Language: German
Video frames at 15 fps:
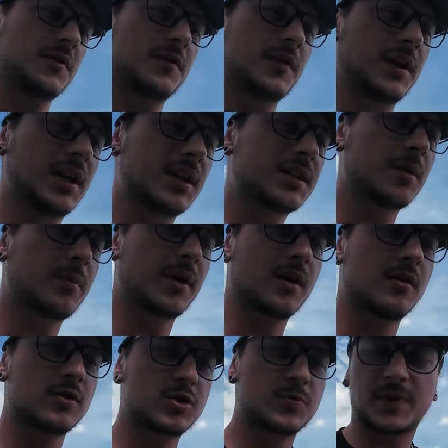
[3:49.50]
wie viel Geld dabei
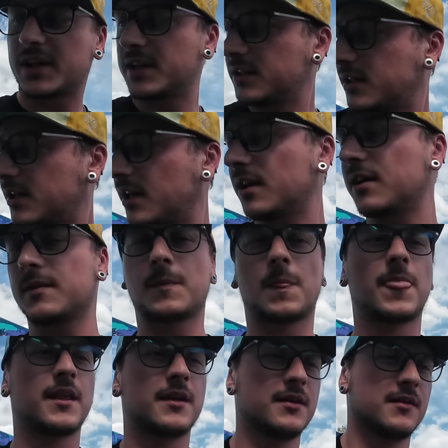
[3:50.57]
rausspringt,
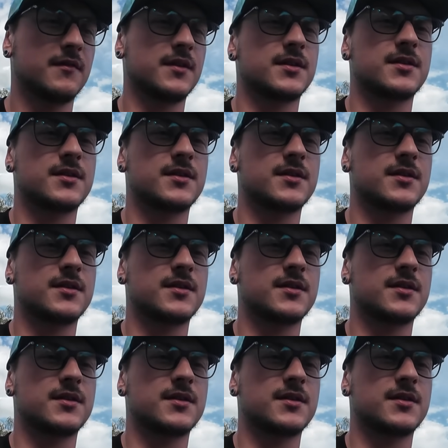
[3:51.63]
wenn